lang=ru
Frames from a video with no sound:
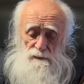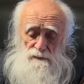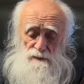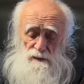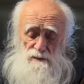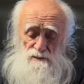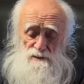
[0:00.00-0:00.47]

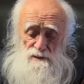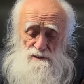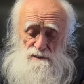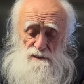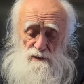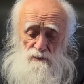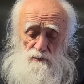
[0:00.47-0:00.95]
Та
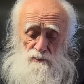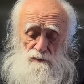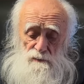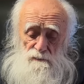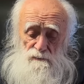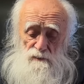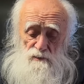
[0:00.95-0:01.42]
жизнь,
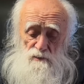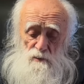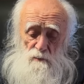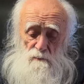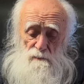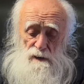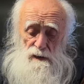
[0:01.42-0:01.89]
которую
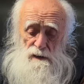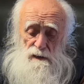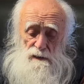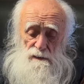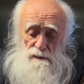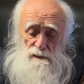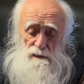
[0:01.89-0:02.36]
ведем мы,
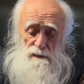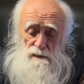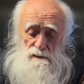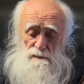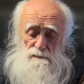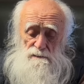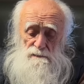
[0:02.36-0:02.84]

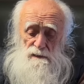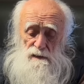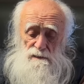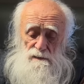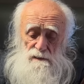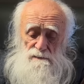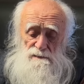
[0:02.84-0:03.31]
она,
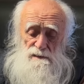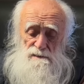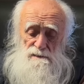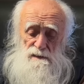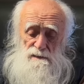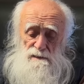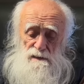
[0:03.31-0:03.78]
она
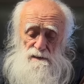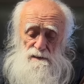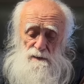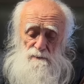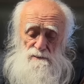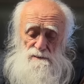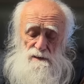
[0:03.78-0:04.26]
создана,
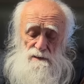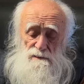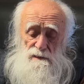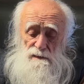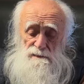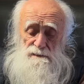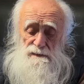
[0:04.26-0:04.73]
я бы сказал
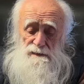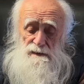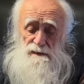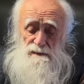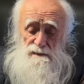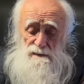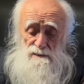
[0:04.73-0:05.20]
так, не
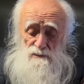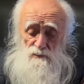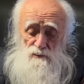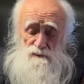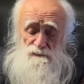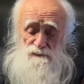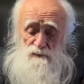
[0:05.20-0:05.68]
для нас.
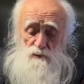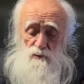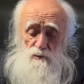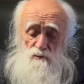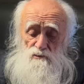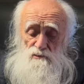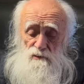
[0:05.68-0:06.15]
То есть все
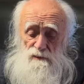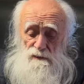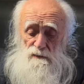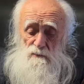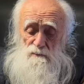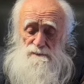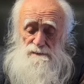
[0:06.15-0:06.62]
то, что
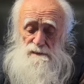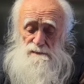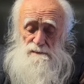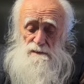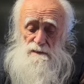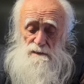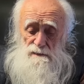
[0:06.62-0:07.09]
я вам
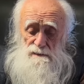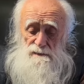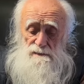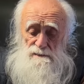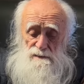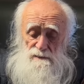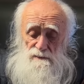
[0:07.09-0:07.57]
сказал
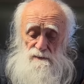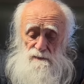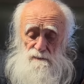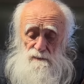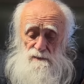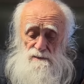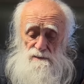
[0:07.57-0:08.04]
относительно
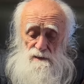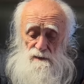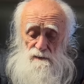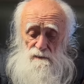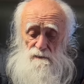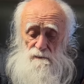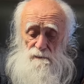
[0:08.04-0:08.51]

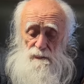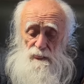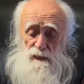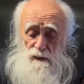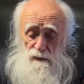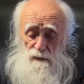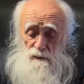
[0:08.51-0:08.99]
Творца,
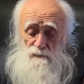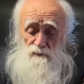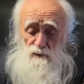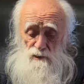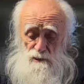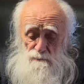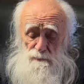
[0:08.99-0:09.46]

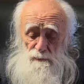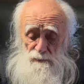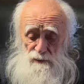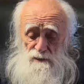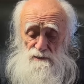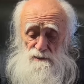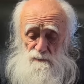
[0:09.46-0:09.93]
все это
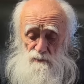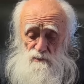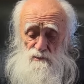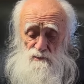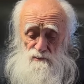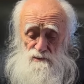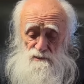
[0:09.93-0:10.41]
по-прежнему
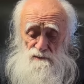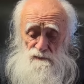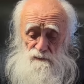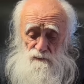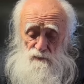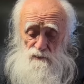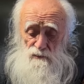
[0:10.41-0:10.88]

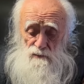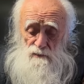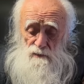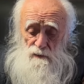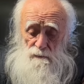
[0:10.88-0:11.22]
существует,